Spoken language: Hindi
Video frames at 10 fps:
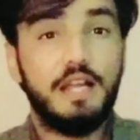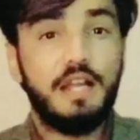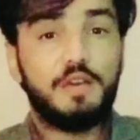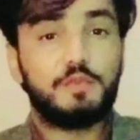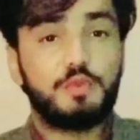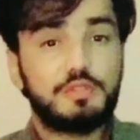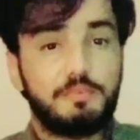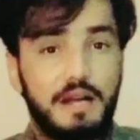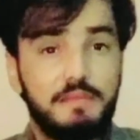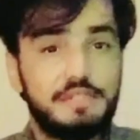वो
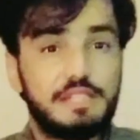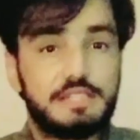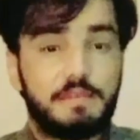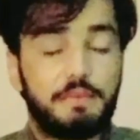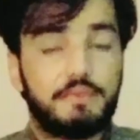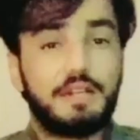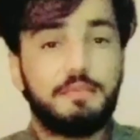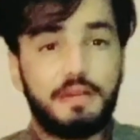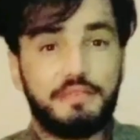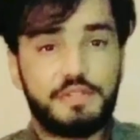तमाम चीज़ें मैं वन
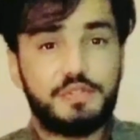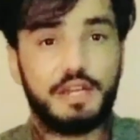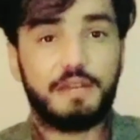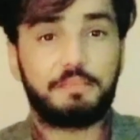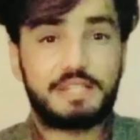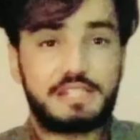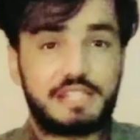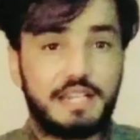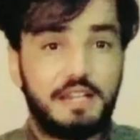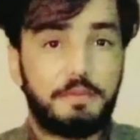बाय वन जो है अपने
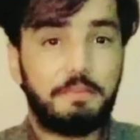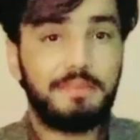चैनल पे